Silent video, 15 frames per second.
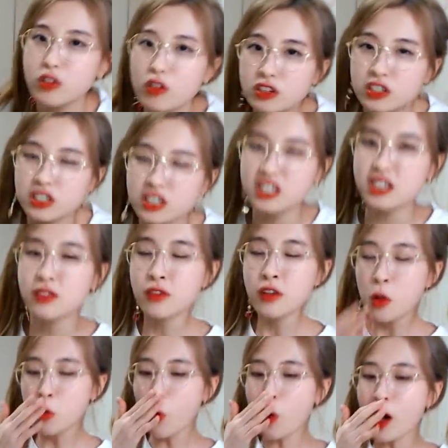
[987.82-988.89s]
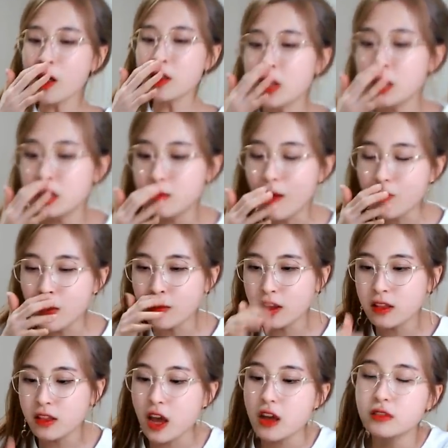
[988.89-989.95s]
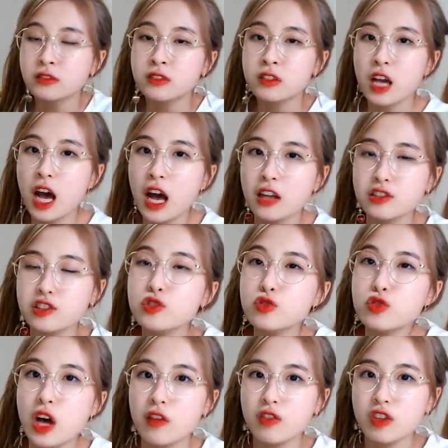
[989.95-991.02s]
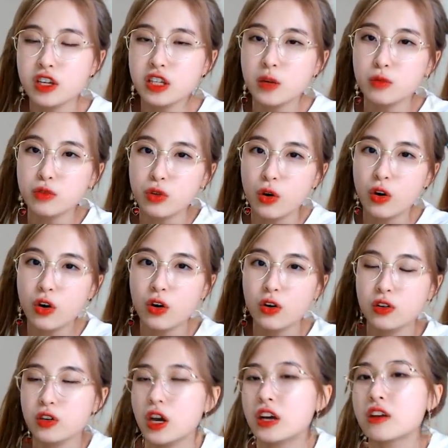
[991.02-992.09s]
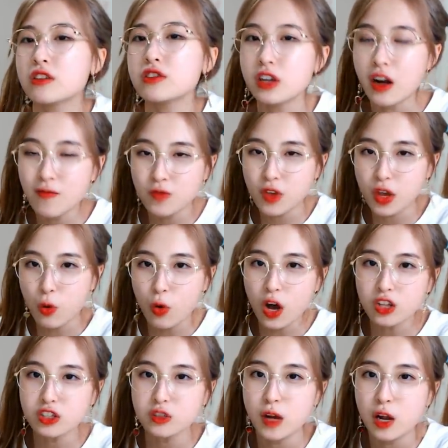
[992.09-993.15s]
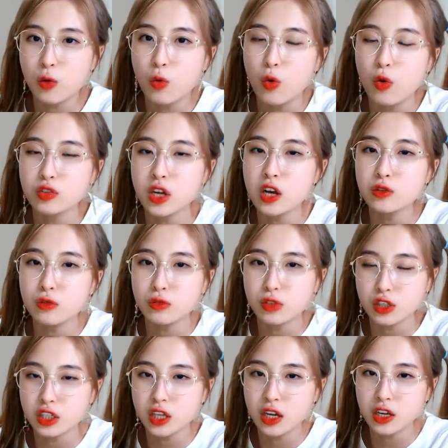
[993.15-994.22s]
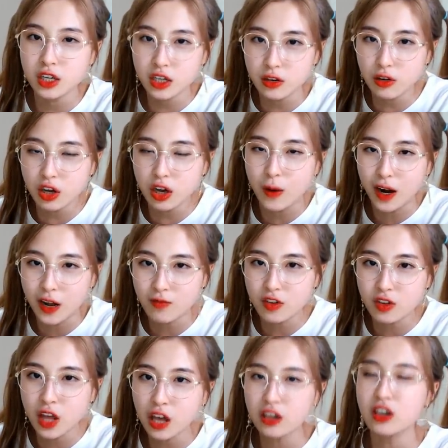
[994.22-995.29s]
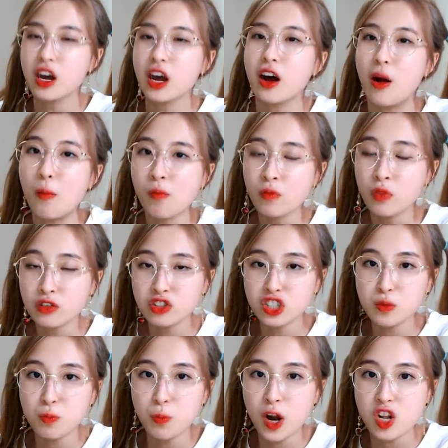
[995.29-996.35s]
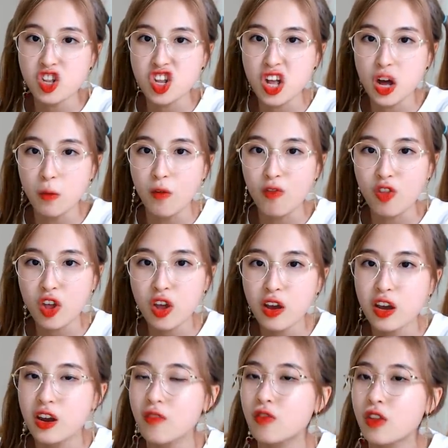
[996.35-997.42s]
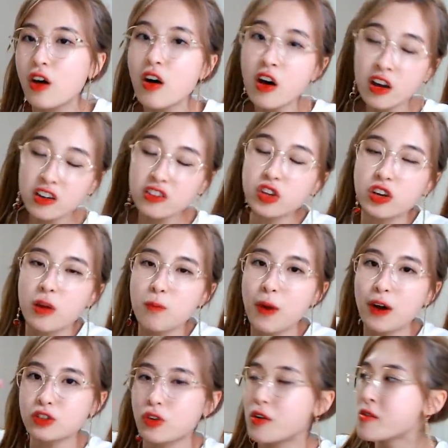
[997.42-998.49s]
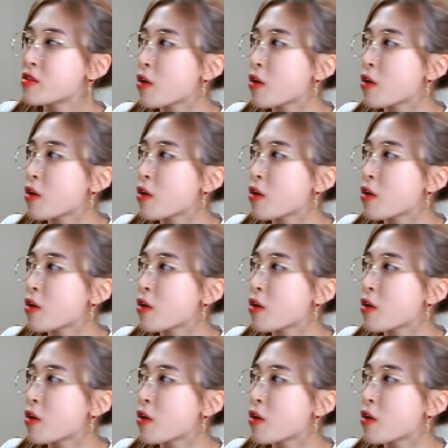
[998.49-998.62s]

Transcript: 그 욕하는 애를 만났는데 야 친구야 니 이제부터 양현식한테 욕하지 말고 사이좋게 지내리 이렇게 말했는데 그 애가 씨발 니가 뭔데 이랬나 그때 개빡쳐 아니지?